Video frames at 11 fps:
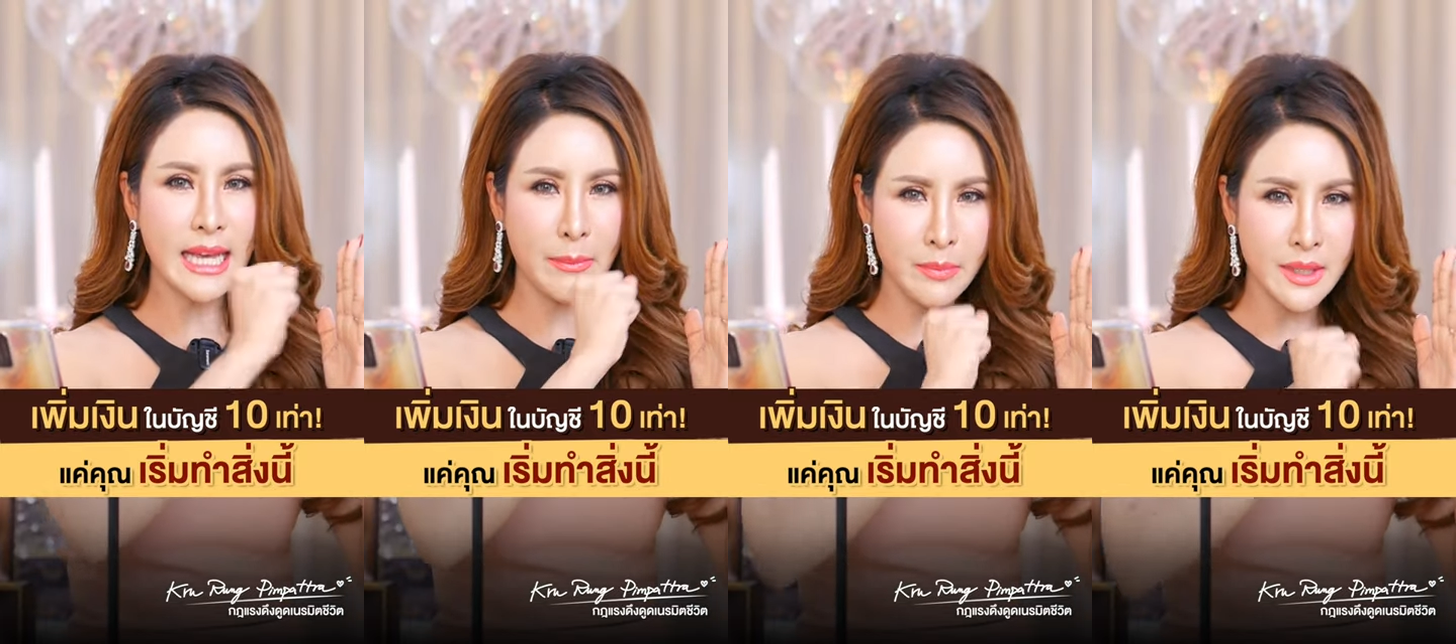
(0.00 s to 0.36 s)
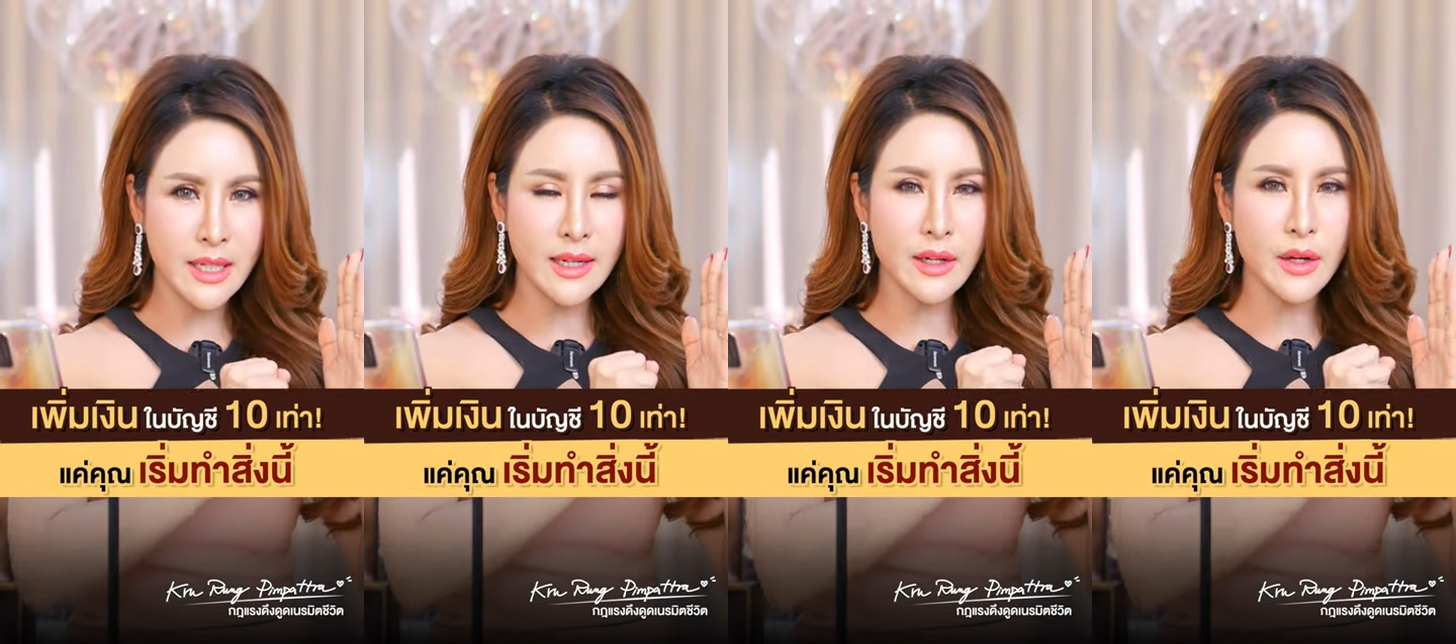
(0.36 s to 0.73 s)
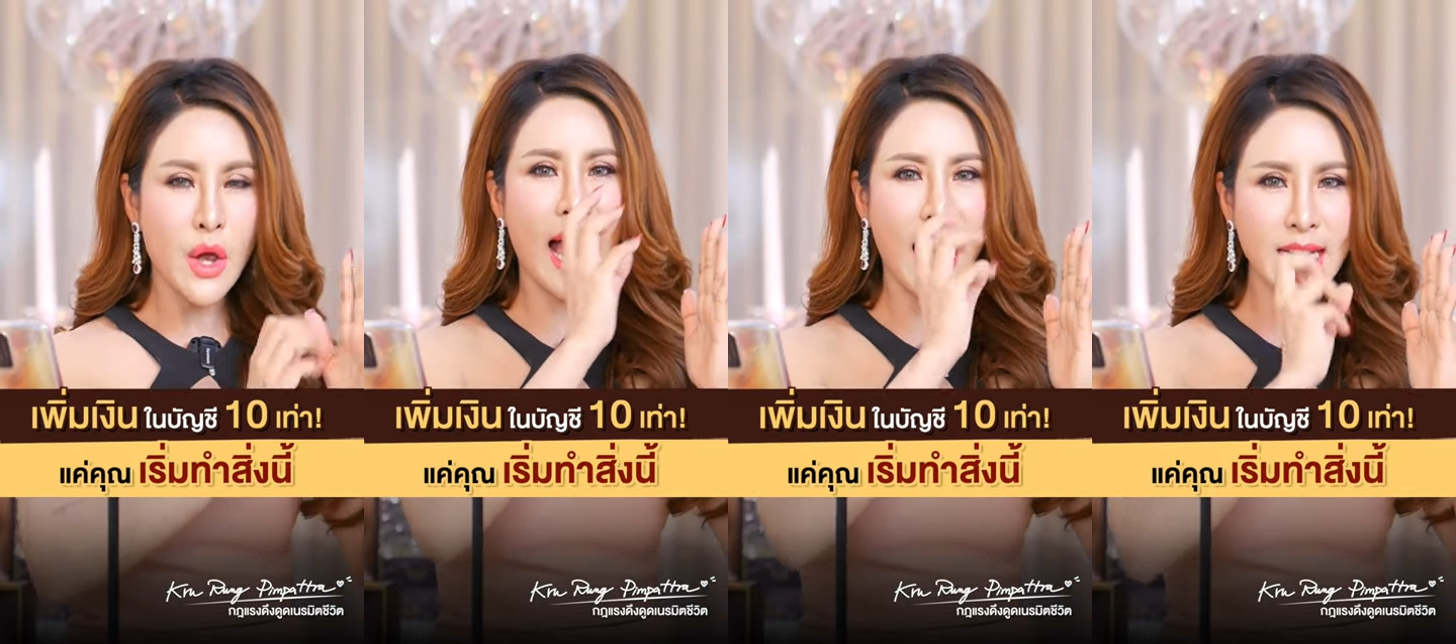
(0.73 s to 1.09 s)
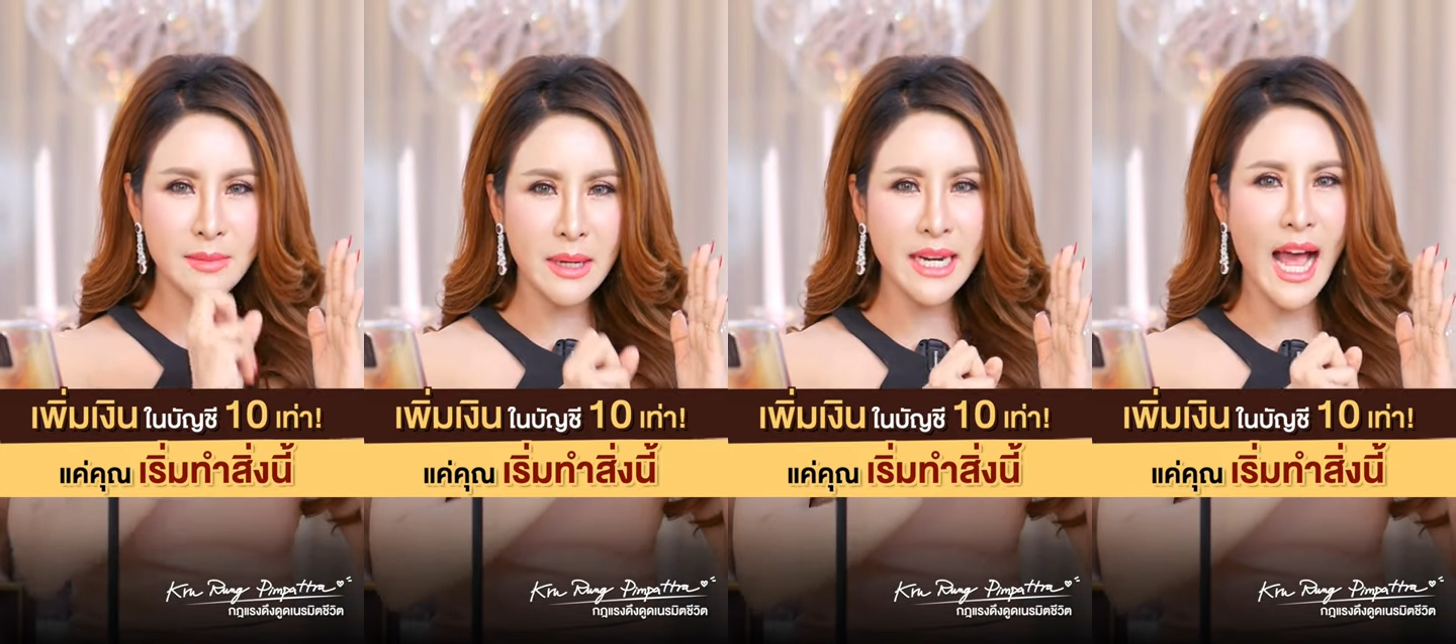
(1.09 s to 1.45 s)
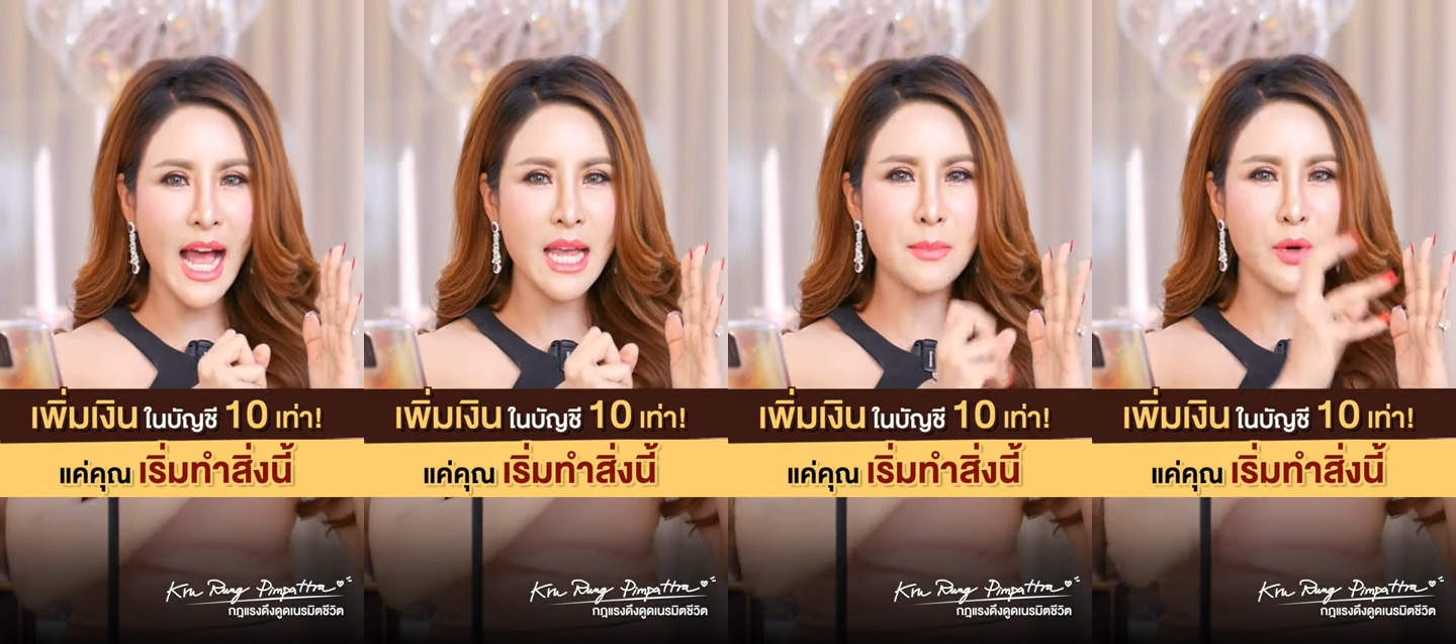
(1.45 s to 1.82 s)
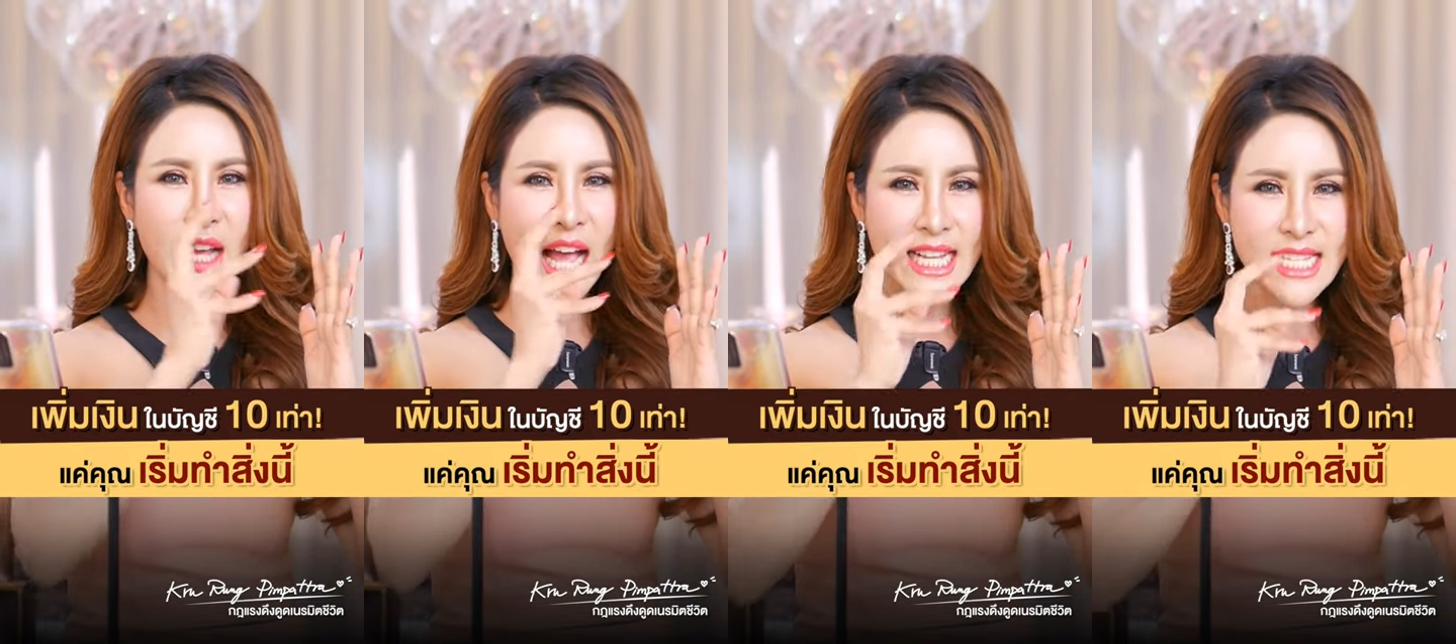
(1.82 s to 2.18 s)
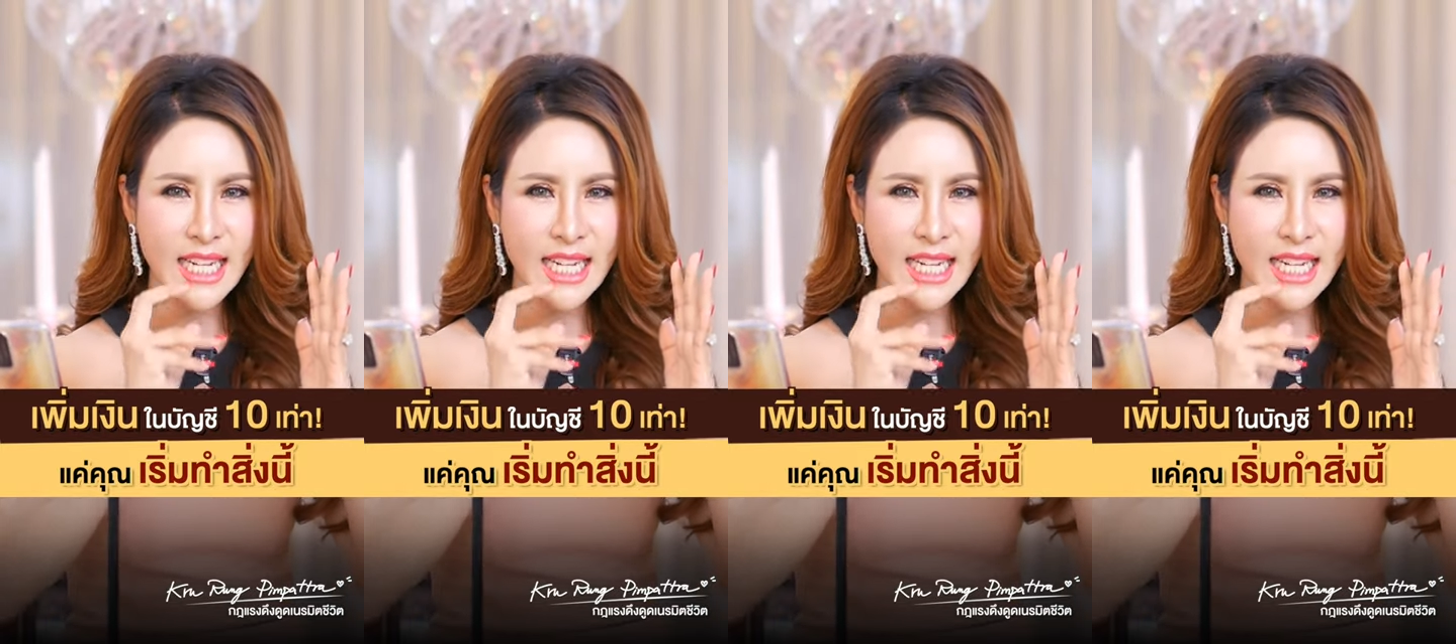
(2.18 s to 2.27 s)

เก็บเงิน หาเงินมาได้ บริหาร